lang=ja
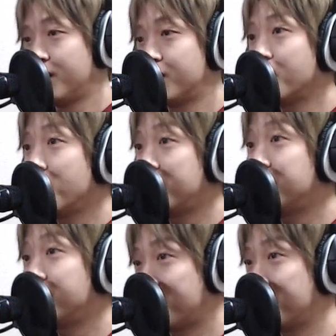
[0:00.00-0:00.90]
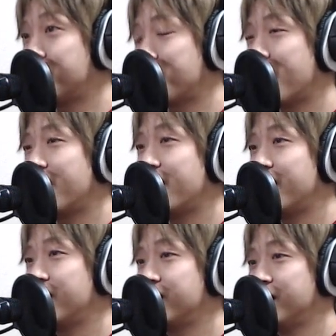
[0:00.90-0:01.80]
So this is
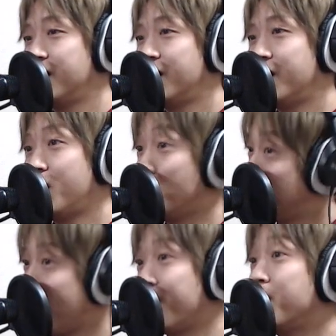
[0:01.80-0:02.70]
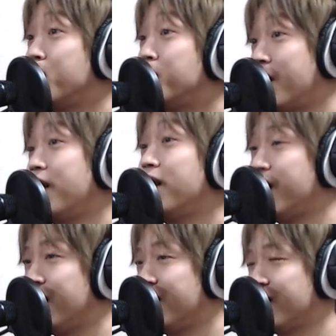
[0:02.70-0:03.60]
Christmas and what have you
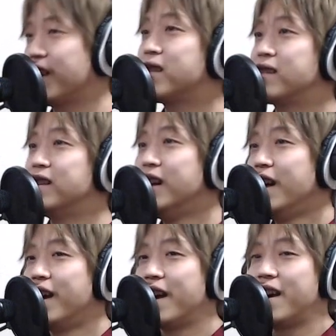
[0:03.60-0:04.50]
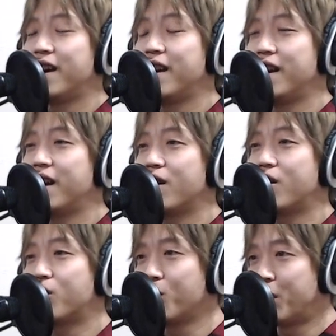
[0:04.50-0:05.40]
done? ってやつ、
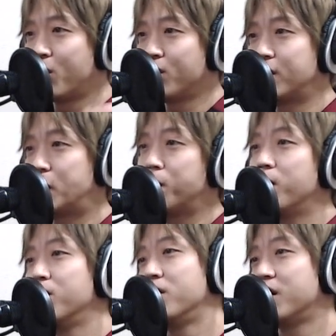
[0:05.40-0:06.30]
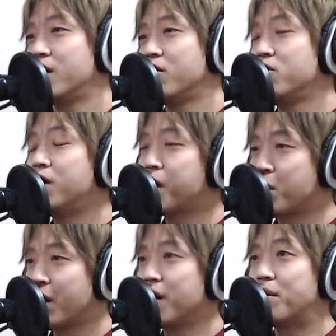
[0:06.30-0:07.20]
えー、このあの説明文に
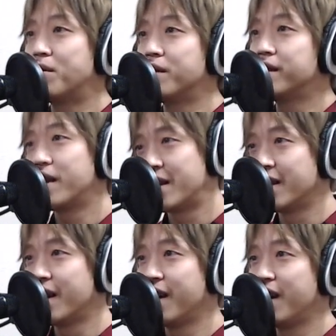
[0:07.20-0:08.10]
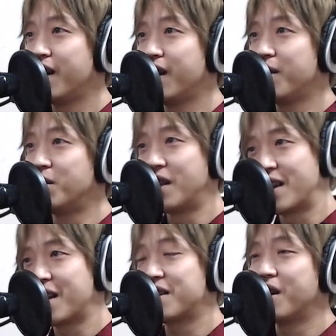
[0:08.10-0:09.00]
URL を書いておくんでぜひ、えー、見てい
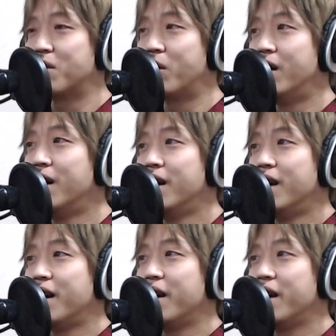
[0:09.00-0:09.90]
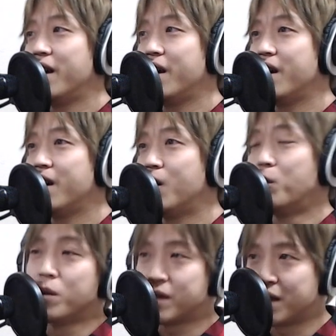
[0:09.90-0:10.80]
ただきたいと、えー、
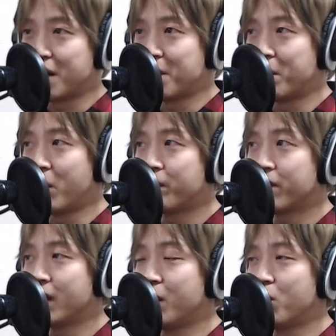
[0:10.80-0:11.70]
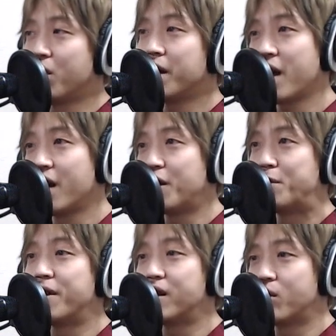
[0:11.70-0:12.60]
思いますけれども、えー、僕がね
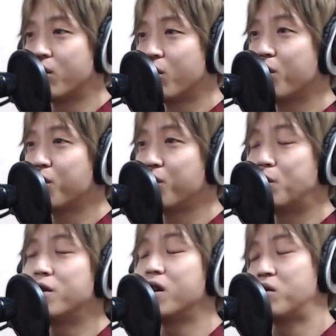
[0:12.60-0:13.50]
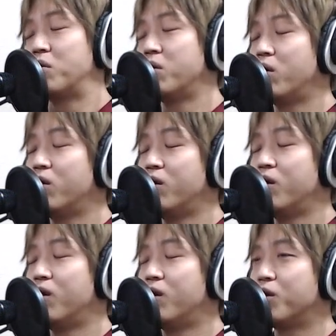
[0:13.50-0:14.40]
イルミネーション東京のイルミネーションを